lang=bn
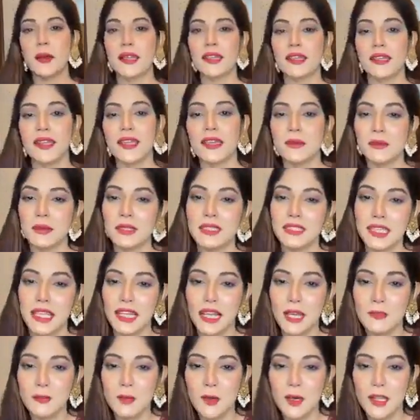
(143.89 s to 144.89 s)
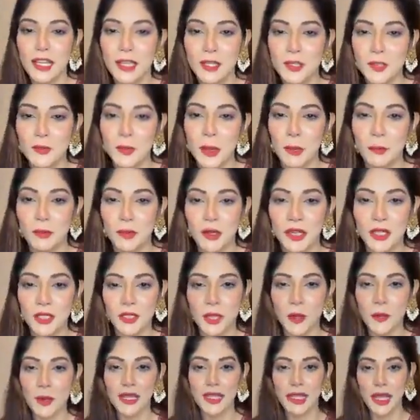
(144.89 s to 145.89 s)
রহমান রাহিম আসসালাম আলাইকুম আপুরা
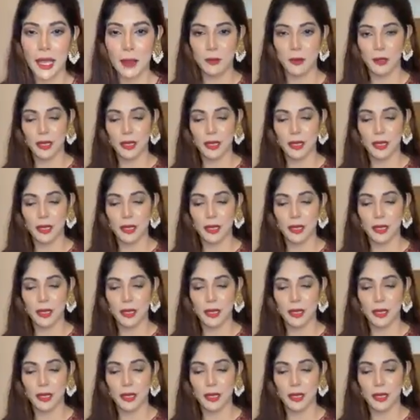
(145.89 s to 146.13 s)
সবাই